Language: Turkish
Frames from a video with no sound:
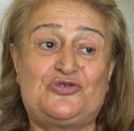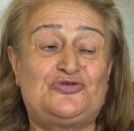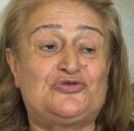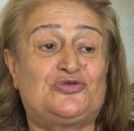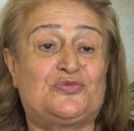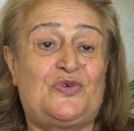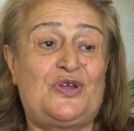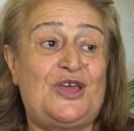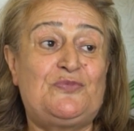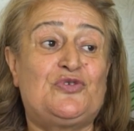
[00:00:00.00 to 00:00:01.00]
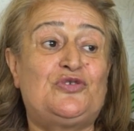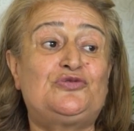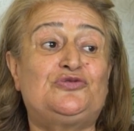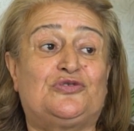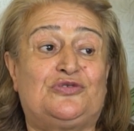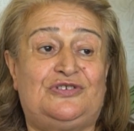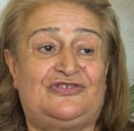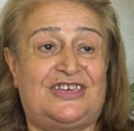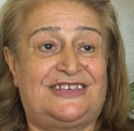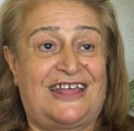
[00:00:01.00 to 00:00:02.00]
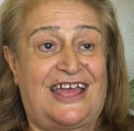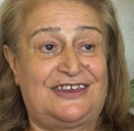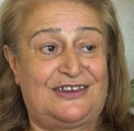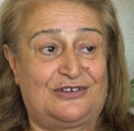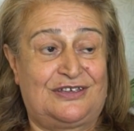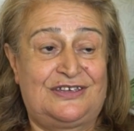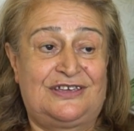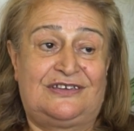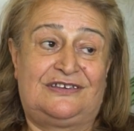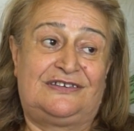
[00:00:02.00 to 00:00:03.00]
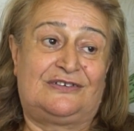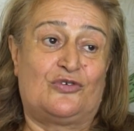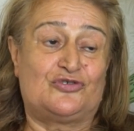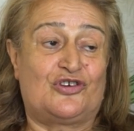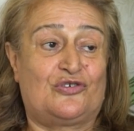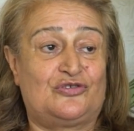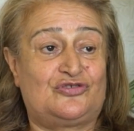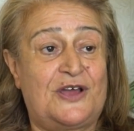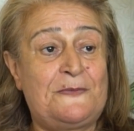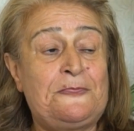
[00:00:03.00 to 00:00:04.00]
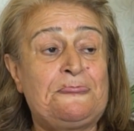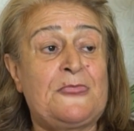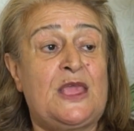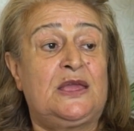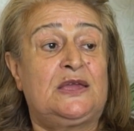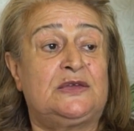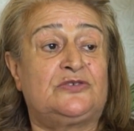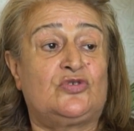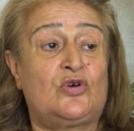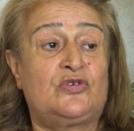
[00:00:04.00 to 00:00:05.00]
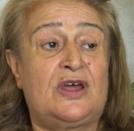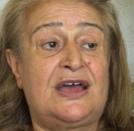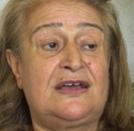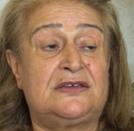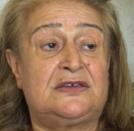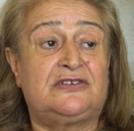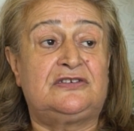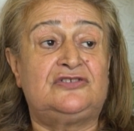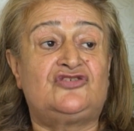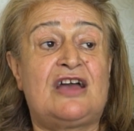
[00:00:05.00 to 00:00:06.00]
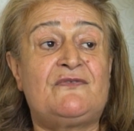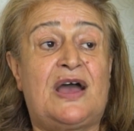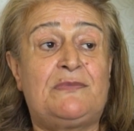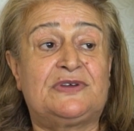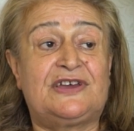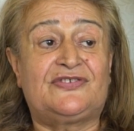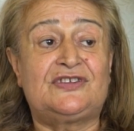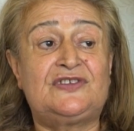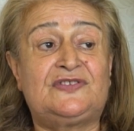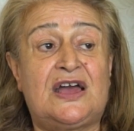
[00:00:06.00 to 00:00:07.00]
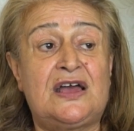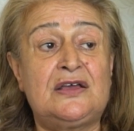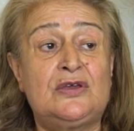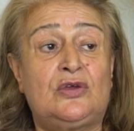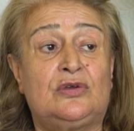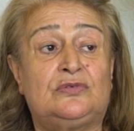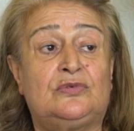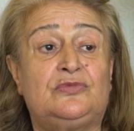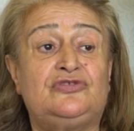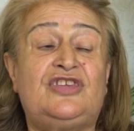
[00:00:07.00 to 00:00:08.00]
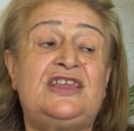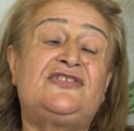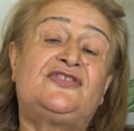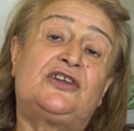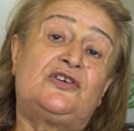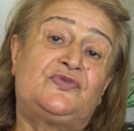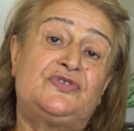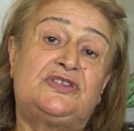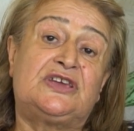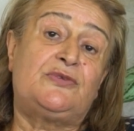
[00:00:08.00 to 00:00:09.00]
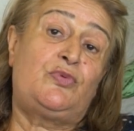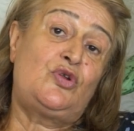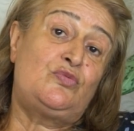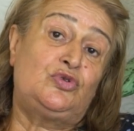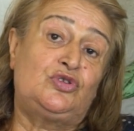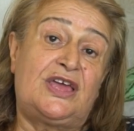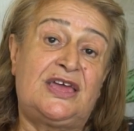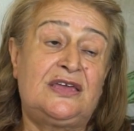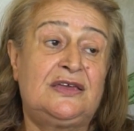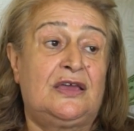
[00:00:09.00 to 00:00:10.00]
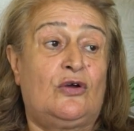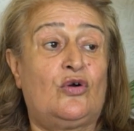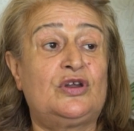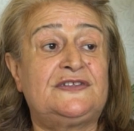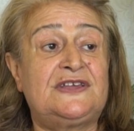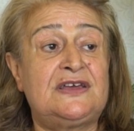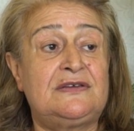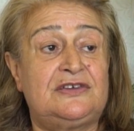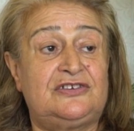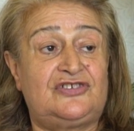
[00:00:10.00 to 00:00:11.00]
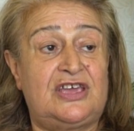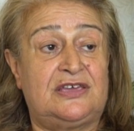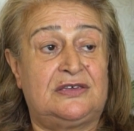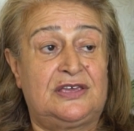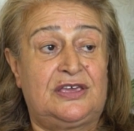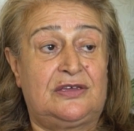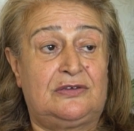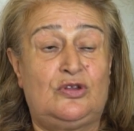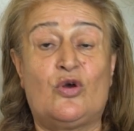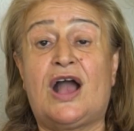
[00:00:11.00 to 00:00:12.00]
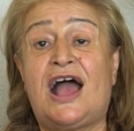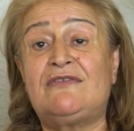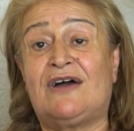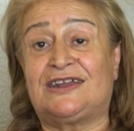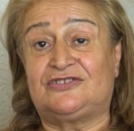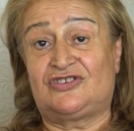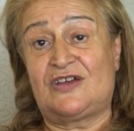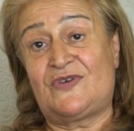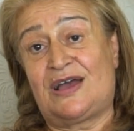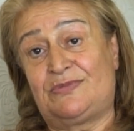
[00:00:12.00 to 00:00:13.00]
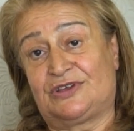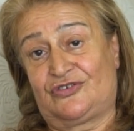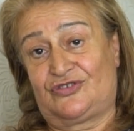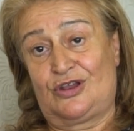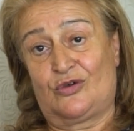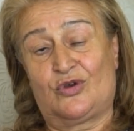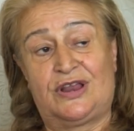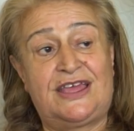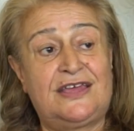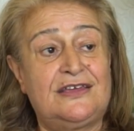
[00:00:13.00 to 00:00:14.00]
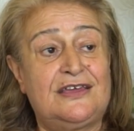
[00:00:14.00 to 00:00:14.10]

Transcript: çocuktuk böyle hep görürdük işe gidenleri e, koşa koşa. Sonra e, cam fabrikasının da e, deniz tarafındaki bölümünde Orada e, şey lokal vardı cam fabrikası lokali.